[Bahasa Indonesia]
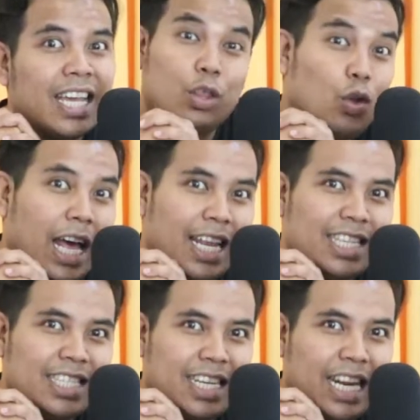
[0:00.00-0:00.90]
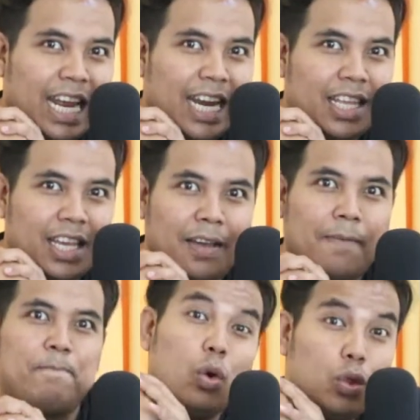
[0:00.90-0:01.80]
Itu alasan sederhananya.
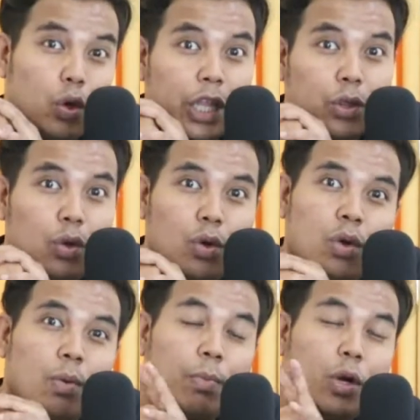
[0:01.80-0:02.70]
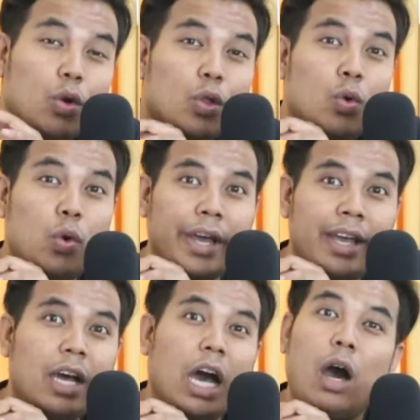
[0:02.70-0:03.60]
Untuk itu, menurut
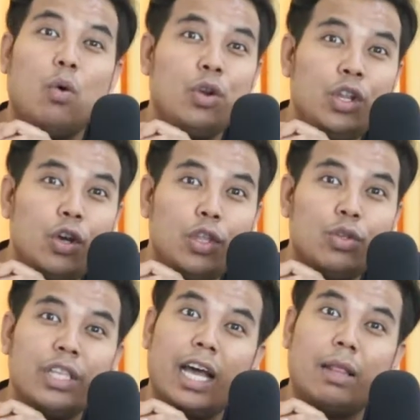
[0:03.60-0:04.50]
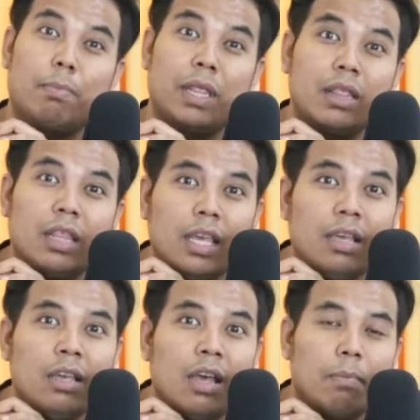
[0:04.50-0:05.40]
gue, audio itu sangat penting.
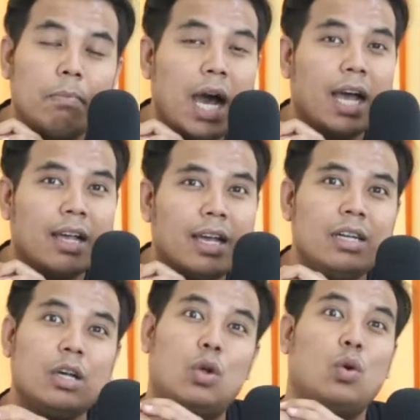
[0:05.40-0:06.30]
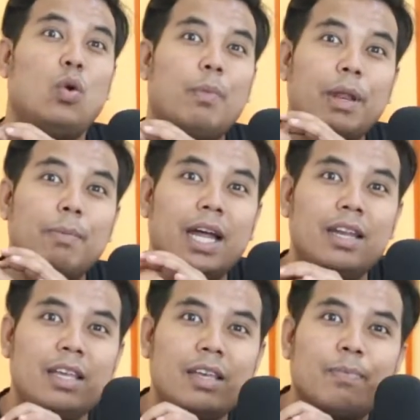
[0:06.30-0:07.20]
Bahkan kalau gue
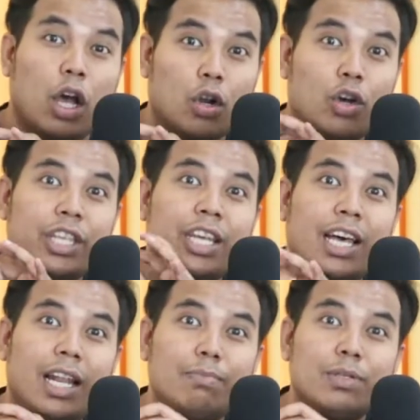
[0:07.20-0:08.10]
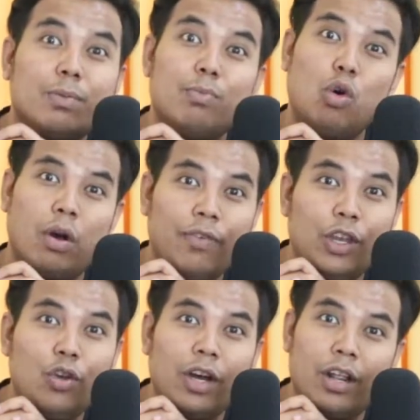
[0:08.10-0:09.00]
pribadi, rohnya dalam sebuah
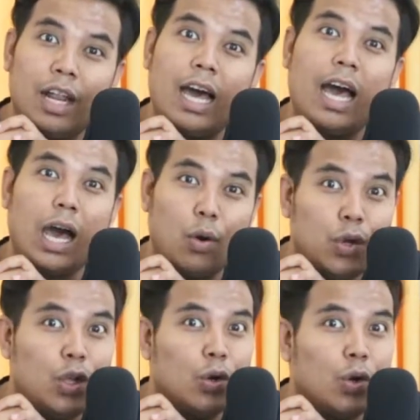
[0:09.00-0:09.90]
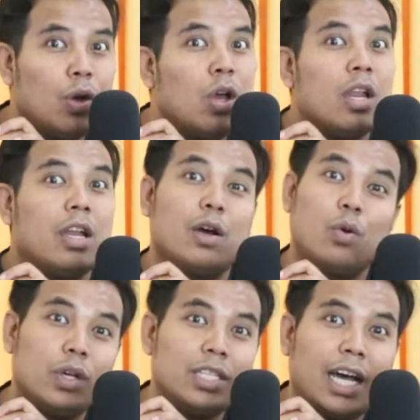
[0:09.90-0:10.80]
video adalah audio. Nah,
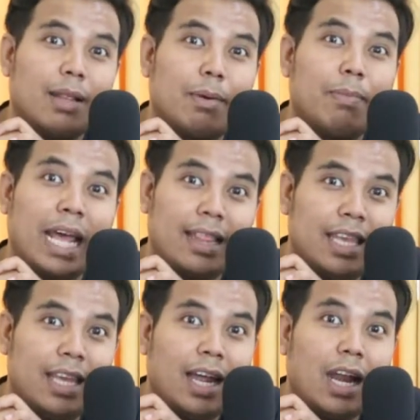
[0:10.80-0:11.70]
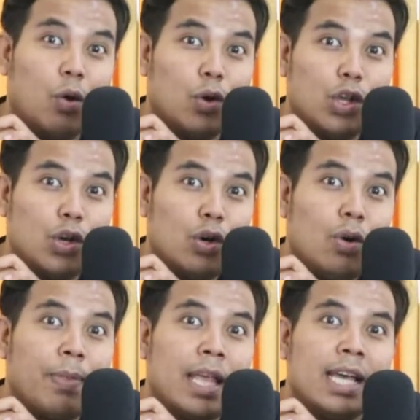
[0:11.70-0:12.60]
gue sangat memperhatikan audio
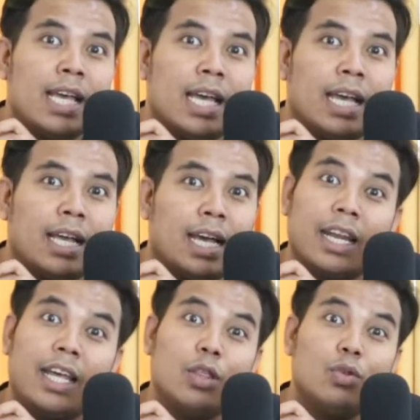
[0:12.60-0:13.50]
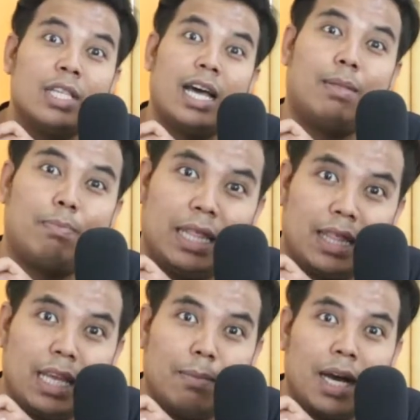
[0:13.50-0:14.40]
karena itu sangat
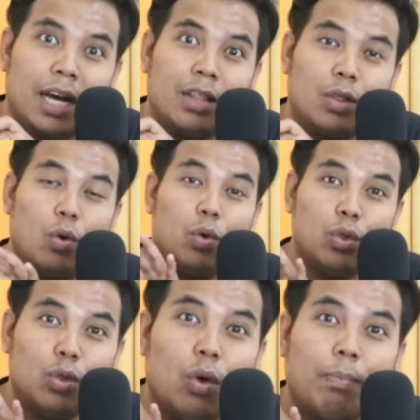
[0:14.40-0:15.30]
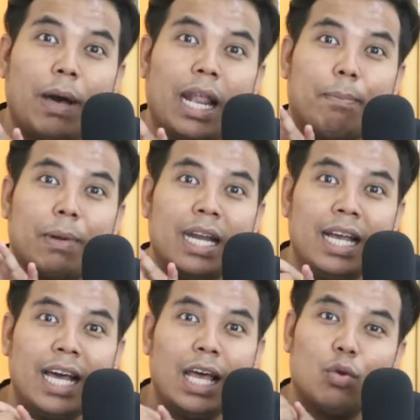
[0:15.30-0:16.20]
penting banget untuk para
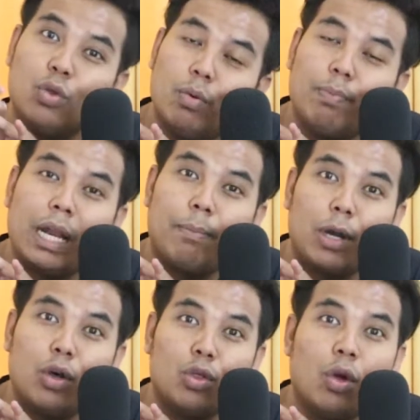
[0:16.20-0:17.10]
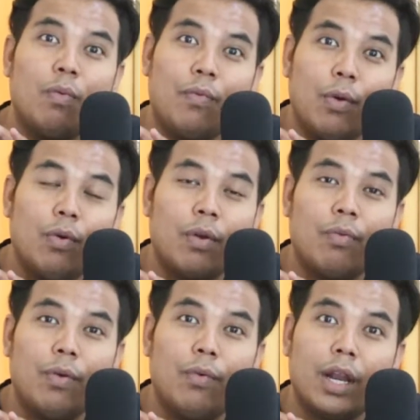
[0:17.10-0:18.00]
pendengar, untuk para penonton,
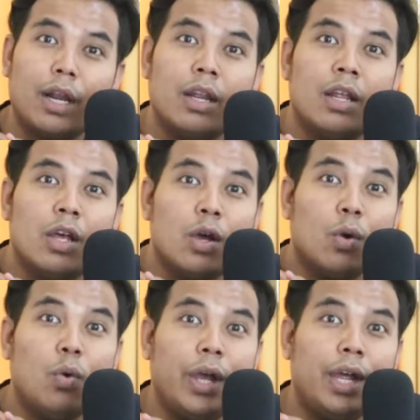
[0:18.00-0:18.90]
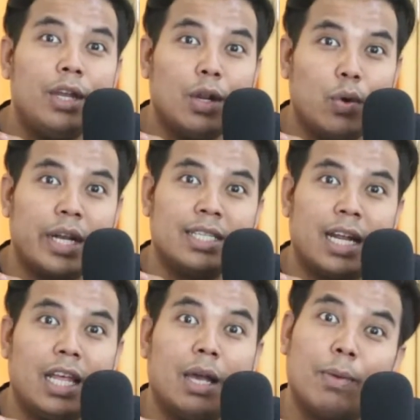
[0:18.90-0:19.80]
viewer-viewer gue di luar
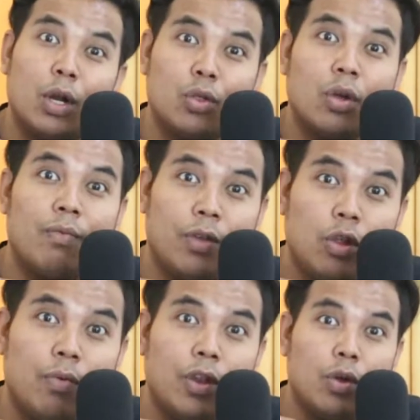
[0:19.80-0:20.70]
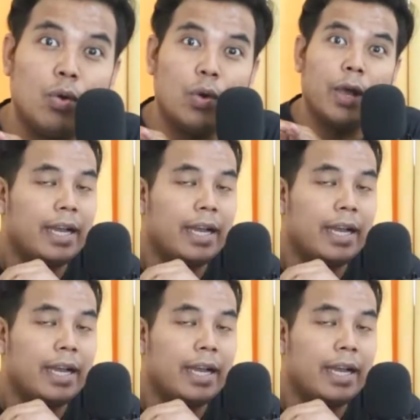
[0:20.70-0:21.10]
sana yang menonton video-video gue.